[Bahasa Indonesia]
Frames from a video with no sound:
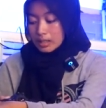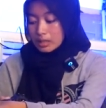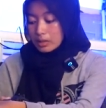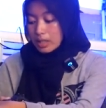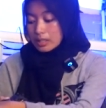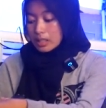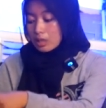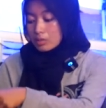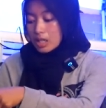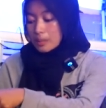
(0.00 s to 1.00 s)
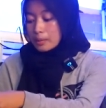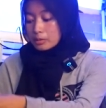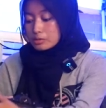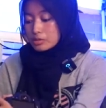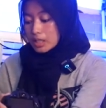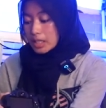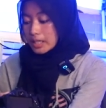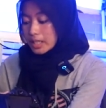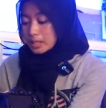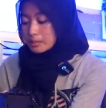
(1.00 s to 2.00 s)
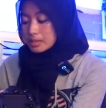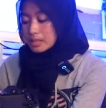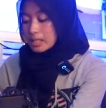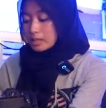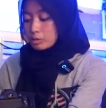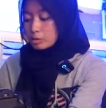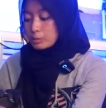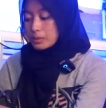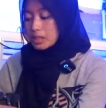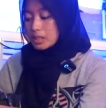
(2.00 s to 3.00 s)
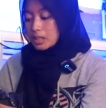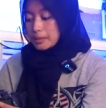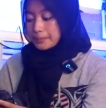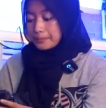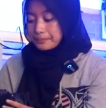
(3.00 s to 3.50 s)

Atau kalian kalau nggak mau tunjukin layarnya bisa ditutup gini.